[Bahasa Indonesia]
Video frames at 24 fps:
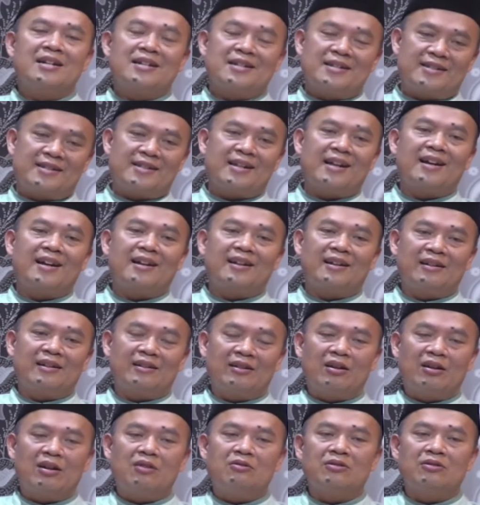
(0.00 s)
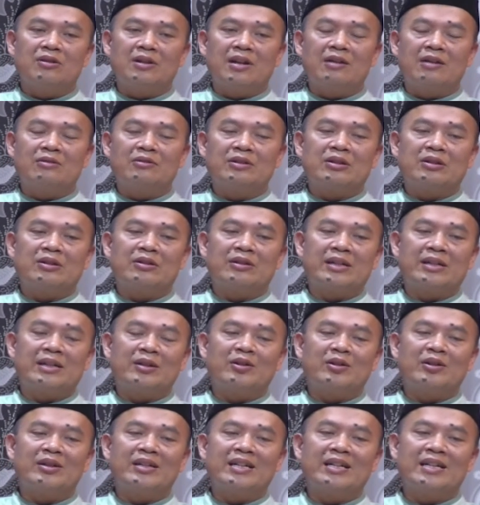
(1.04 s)
sahalallahu lahu
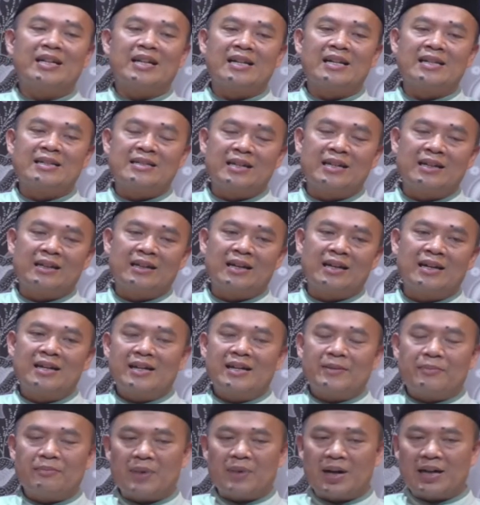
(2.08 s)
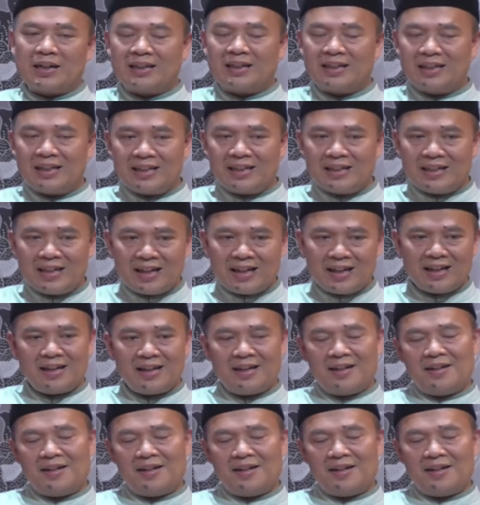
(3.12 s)
tarikon ilal jannah. Baginya